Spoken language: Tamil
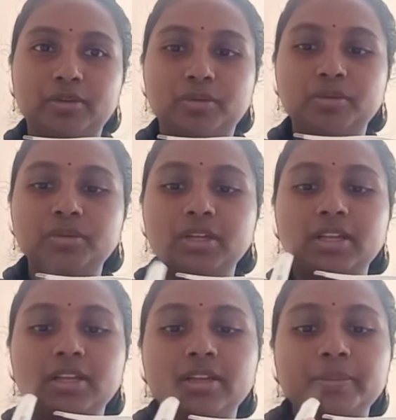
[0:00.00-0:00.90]
இருக்கும்
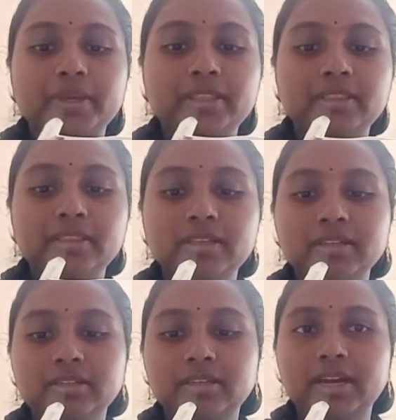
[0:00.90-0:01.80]
இந்த
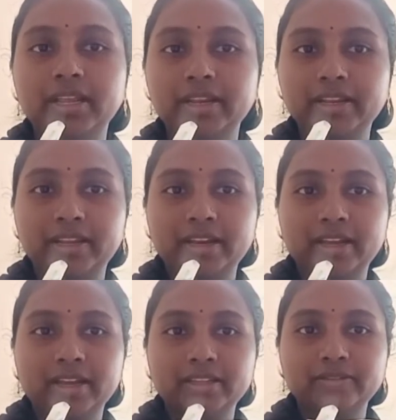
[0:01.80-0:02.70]
கலர் இருக்கு
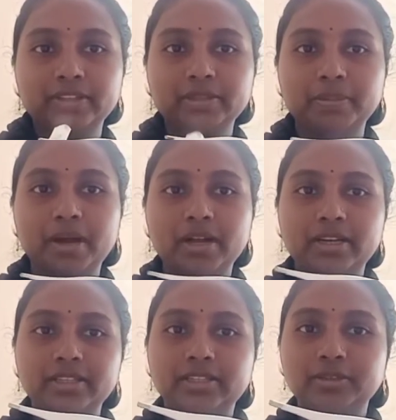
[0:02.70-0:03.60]
இல்லையா இது வந்து
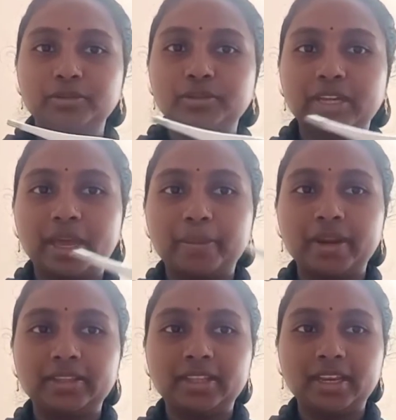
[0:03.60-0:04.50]
பார்க்குறதுக்கு உங்கள்
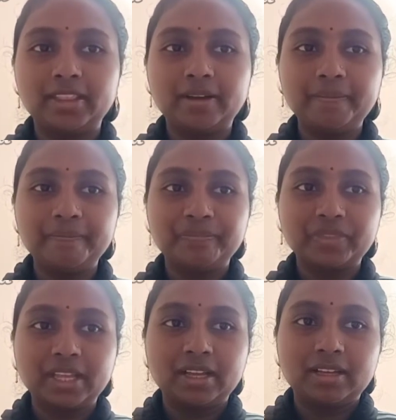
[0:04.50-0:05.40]
கேமராக்கு தெரியுதான்
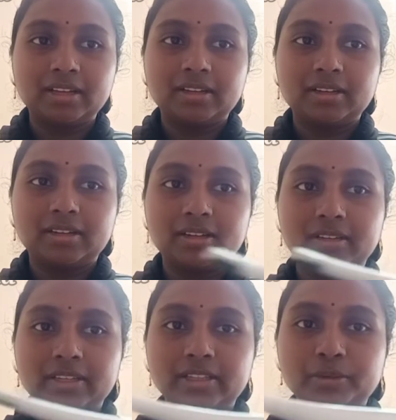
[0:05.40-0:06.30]

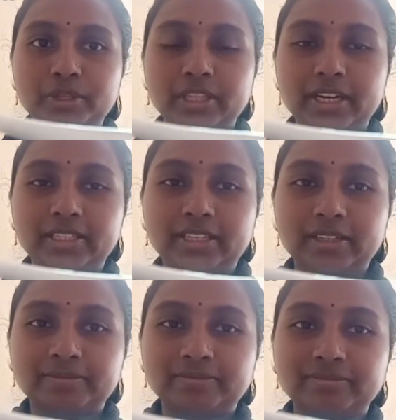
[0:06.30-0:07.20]
இதோ இந்த
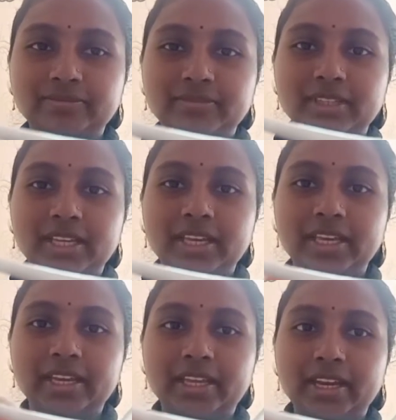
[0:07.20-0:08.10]
இடத்துல
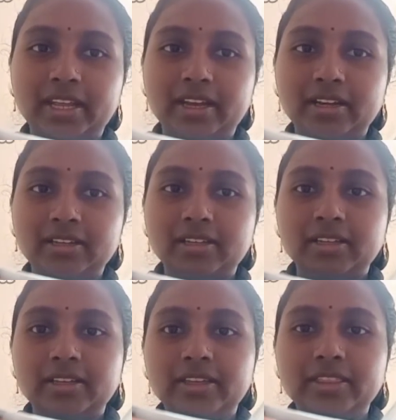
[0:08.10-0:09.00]
இங்கே இருக்கு இல்லையா
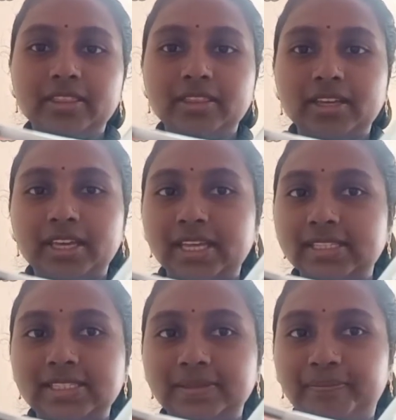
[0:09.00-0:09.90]
இந்த
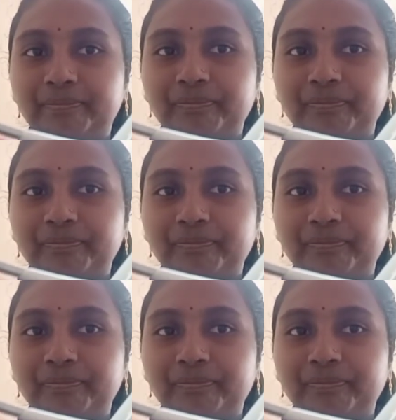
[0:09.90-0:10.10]
எஜ்ஜு